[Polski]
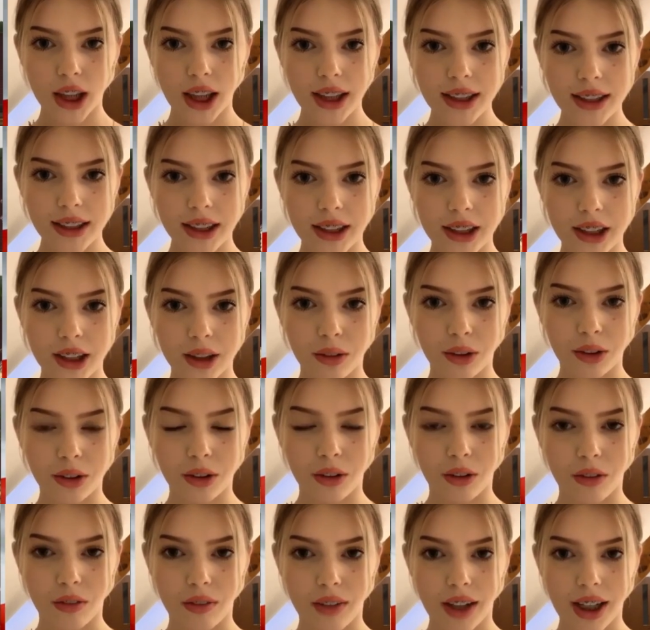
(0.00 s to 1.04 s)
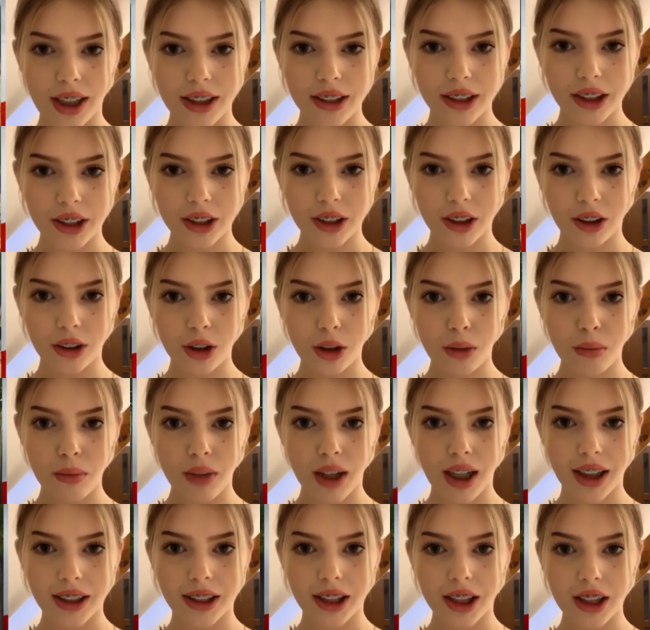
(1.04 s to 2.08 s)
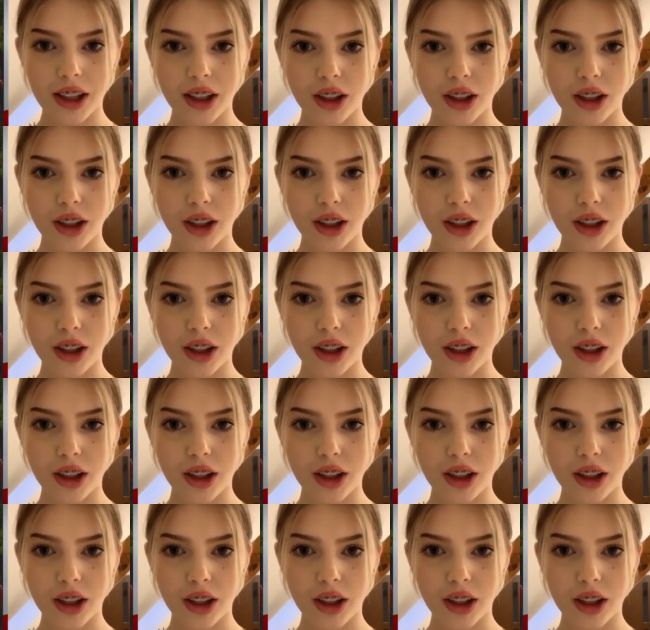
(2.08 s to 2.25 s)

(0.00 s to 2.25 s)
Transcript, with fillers: znaczyło to walczyć o nią, a często